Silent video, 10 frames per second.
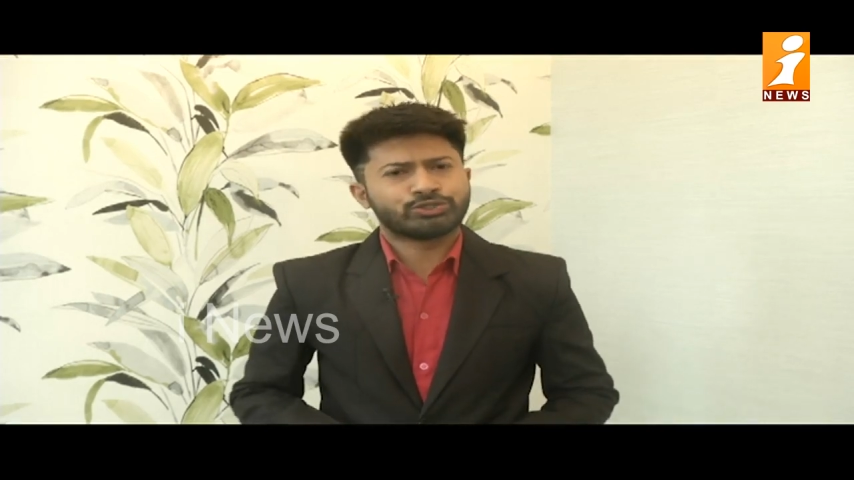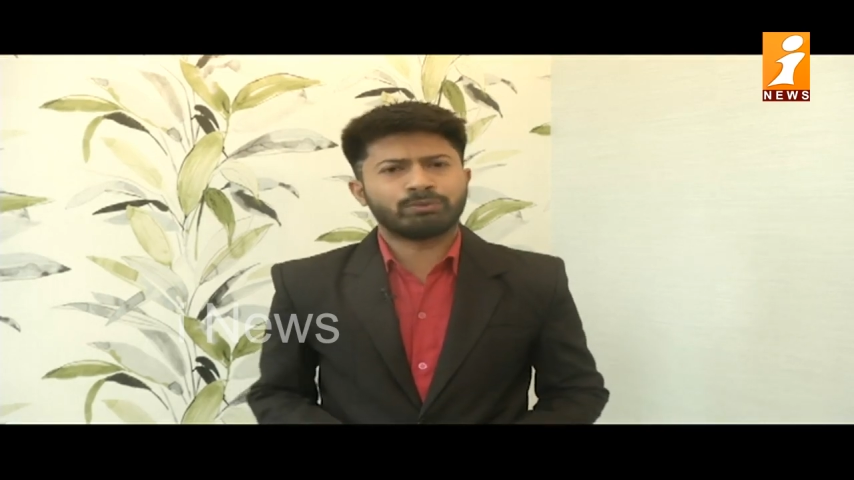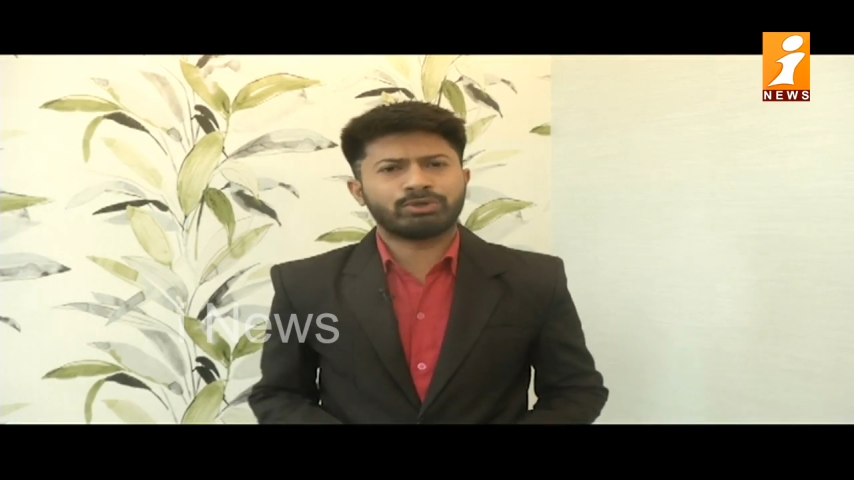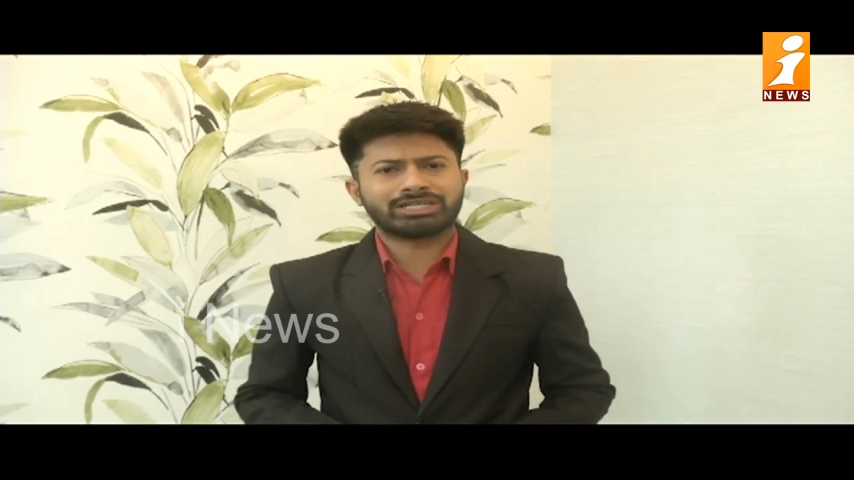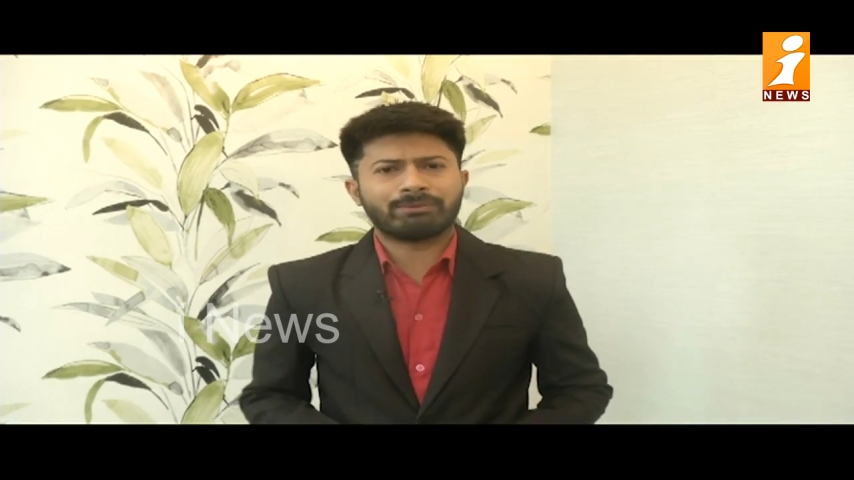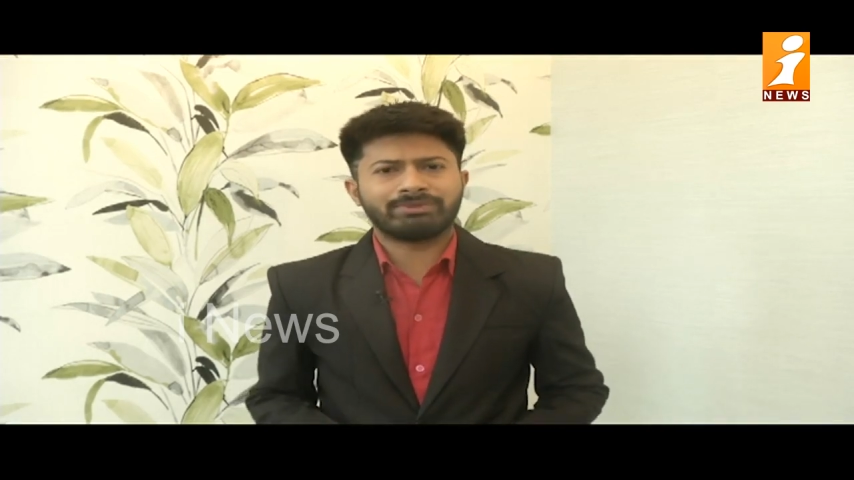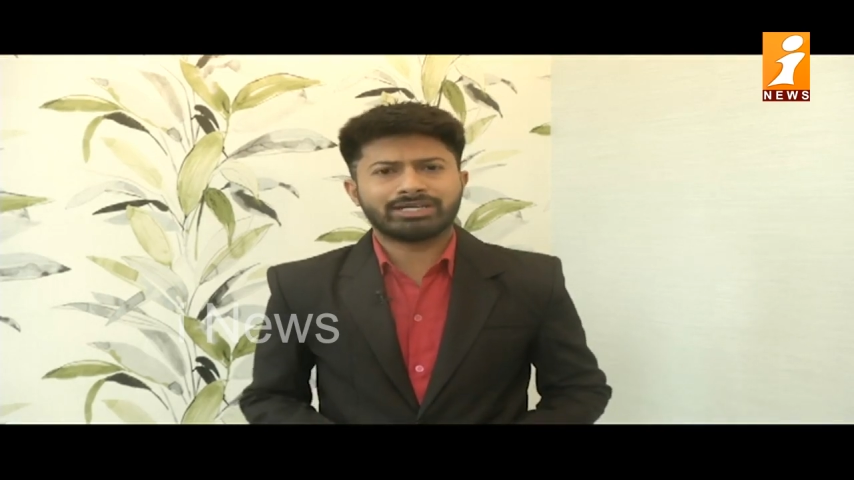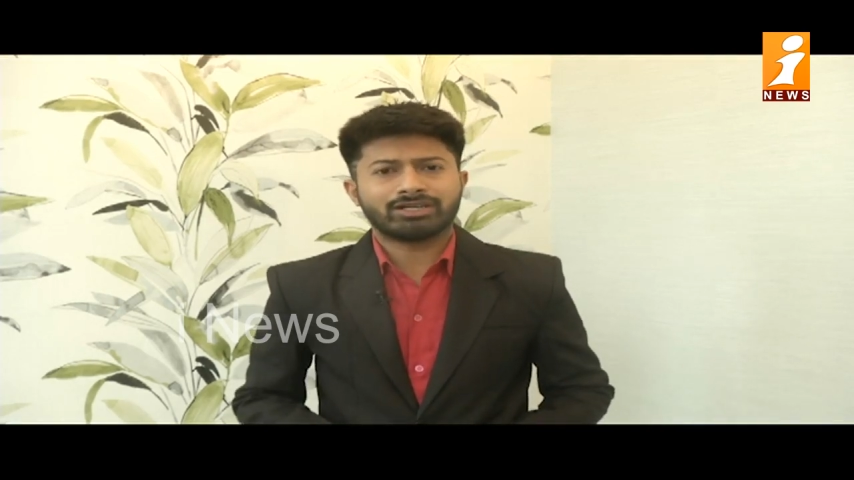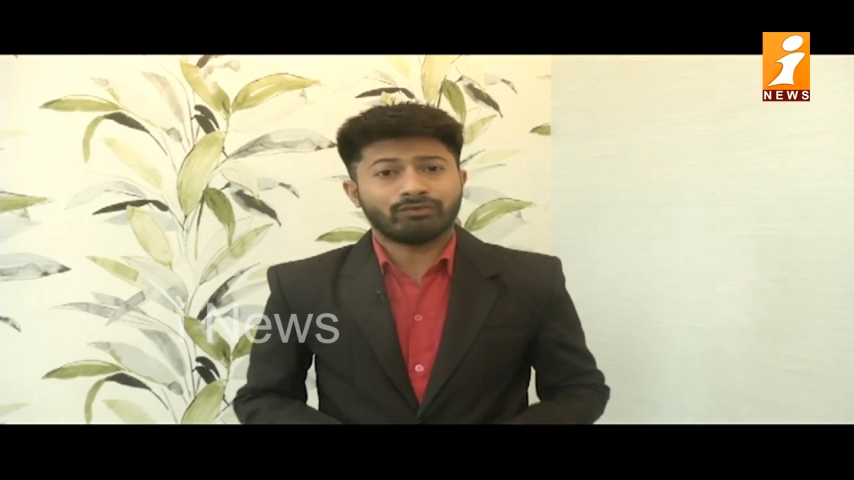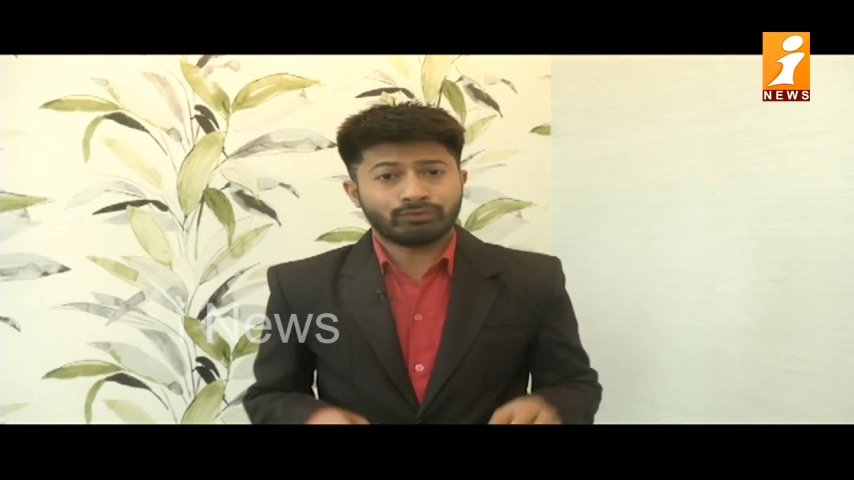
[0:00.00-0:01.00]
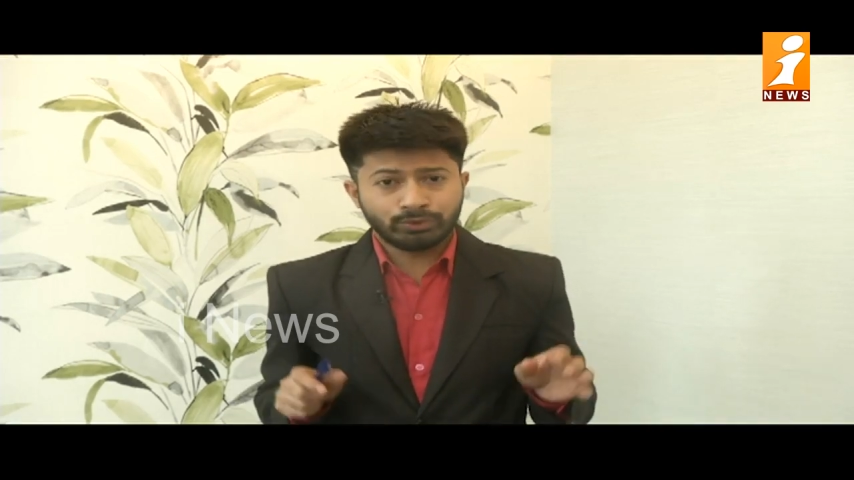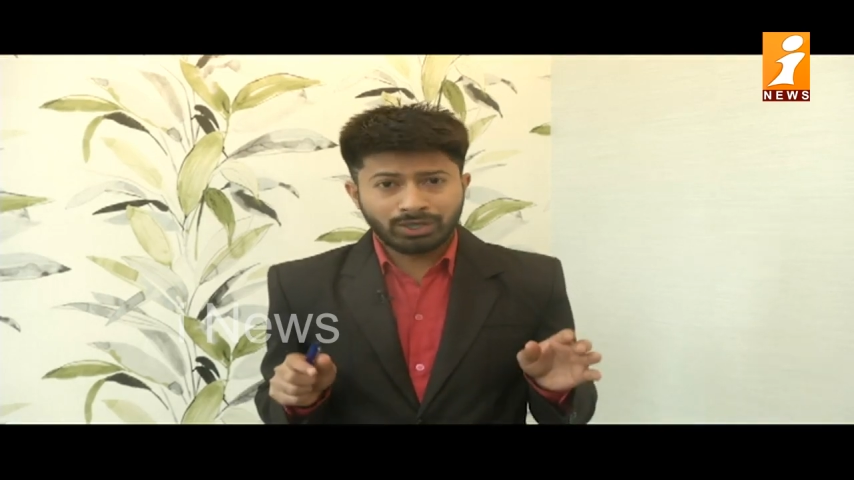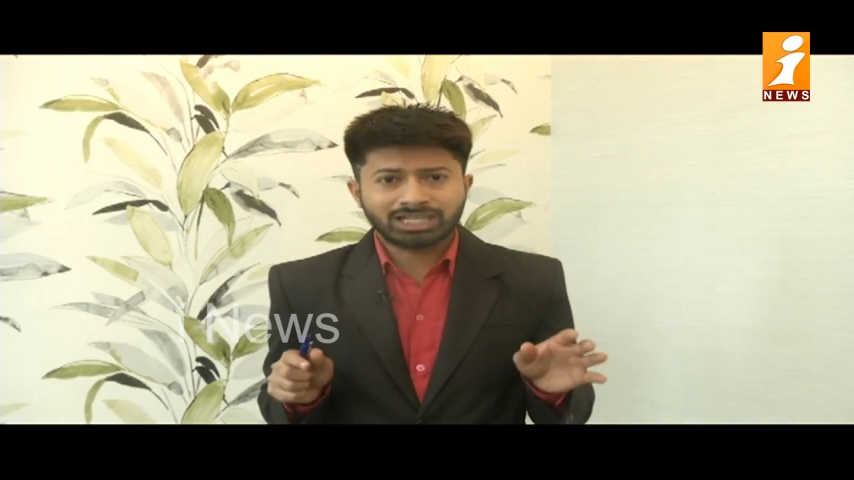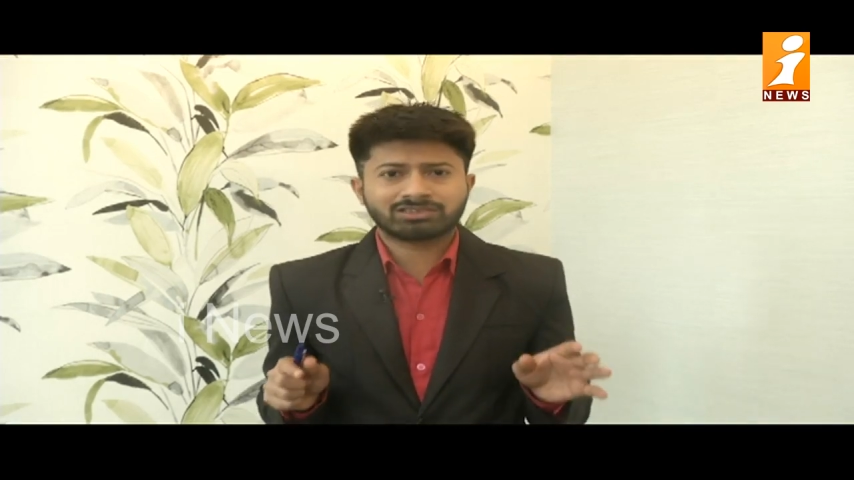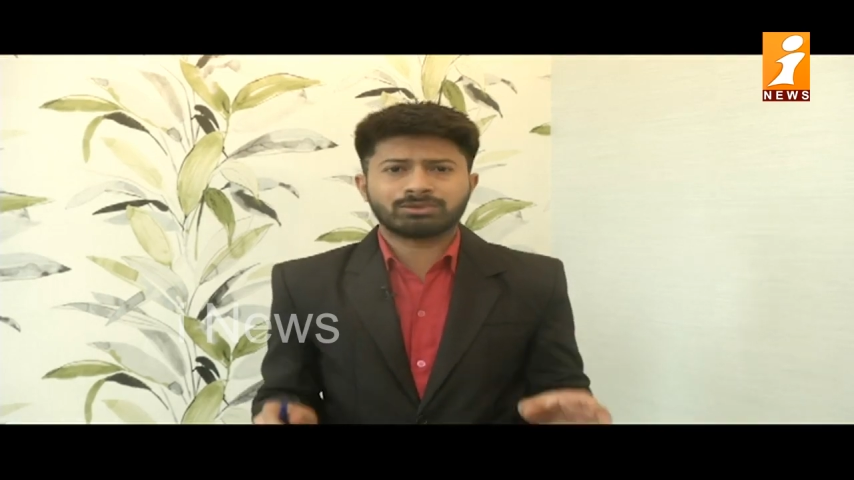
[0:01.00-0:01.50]
జంబో కేబినెట్
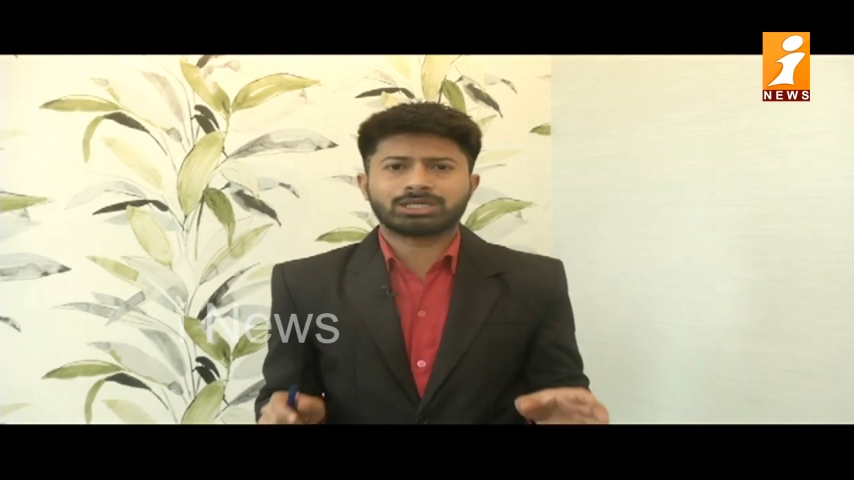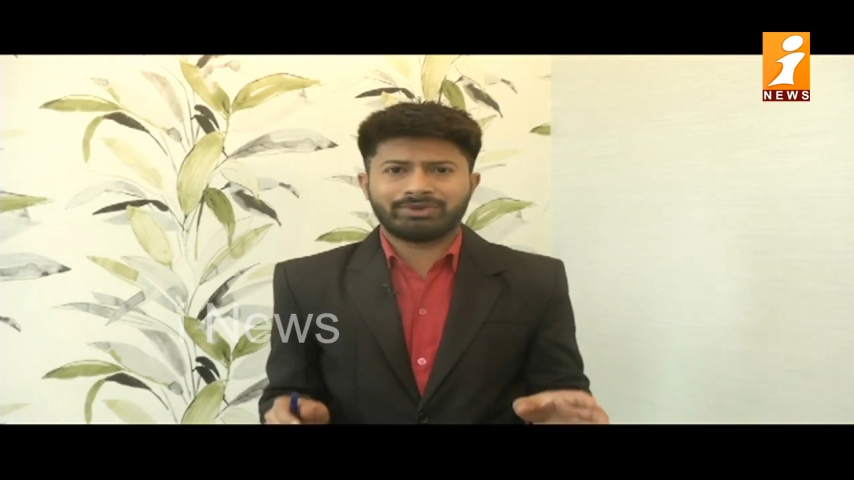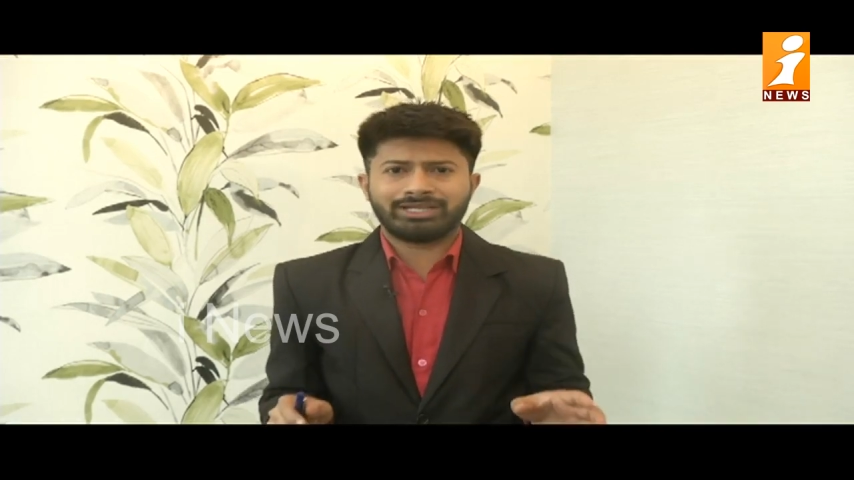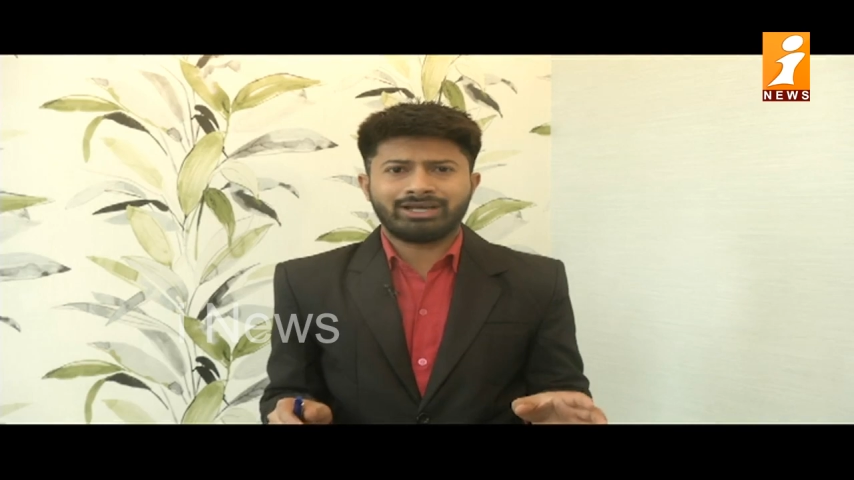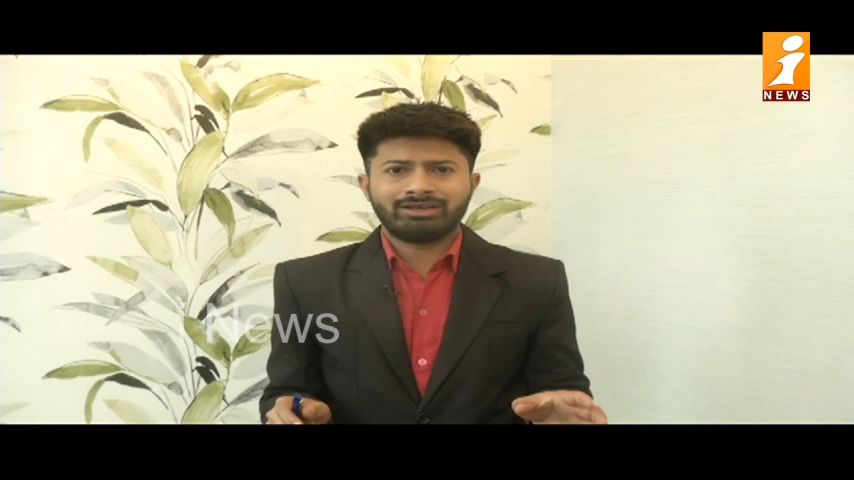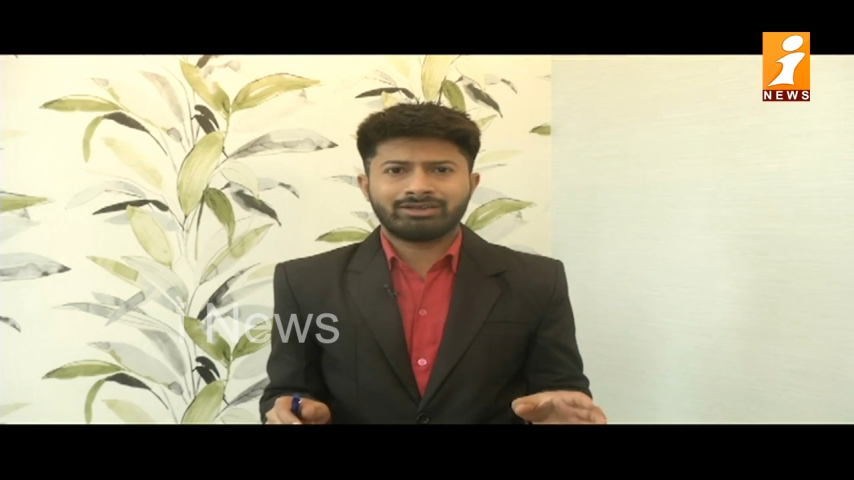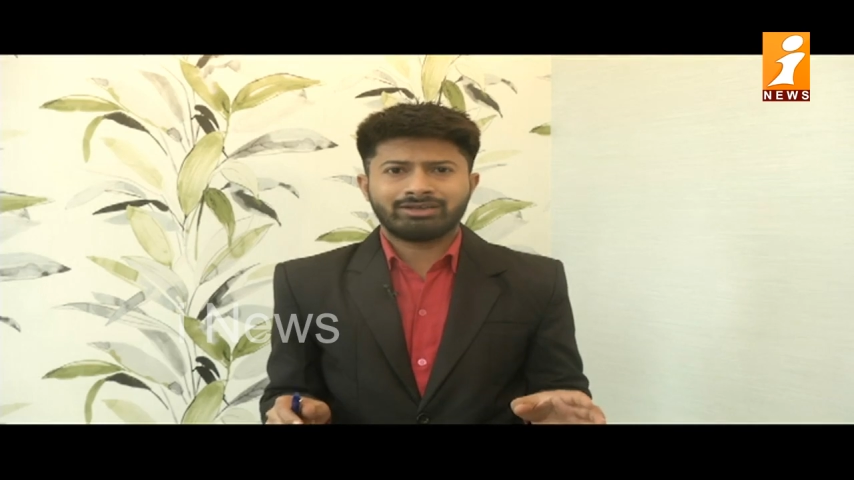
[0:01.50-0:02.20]
వ్యూహాత్మకమైన